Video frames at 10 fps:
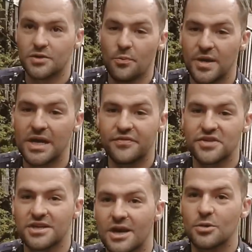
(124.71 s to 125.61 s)
Kto
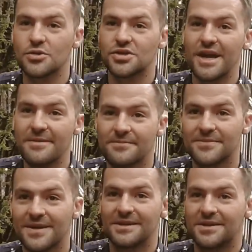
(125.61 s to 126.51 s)
pierwszy na górze?
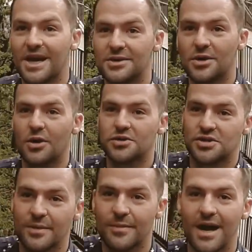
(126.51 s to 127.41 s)
Ten
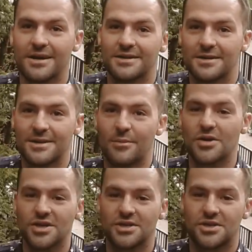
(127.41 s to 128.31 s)
otrzyma
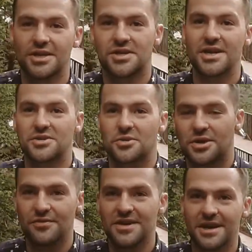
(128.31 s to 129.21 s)
może dzisiaj czaczy od
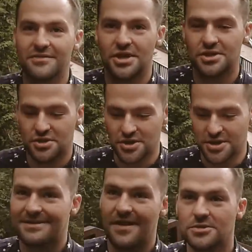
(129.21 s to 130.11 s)
kierownika wycieczki.
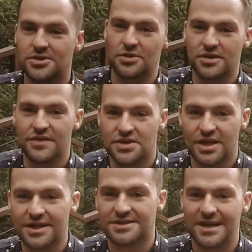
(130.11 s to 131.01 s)
W aucie oczywiście
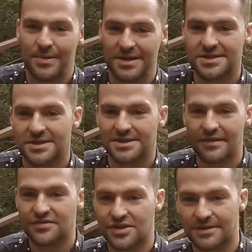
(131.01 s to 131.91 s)
jest zapas,
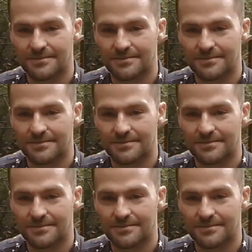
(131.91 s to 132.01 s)
zawsze.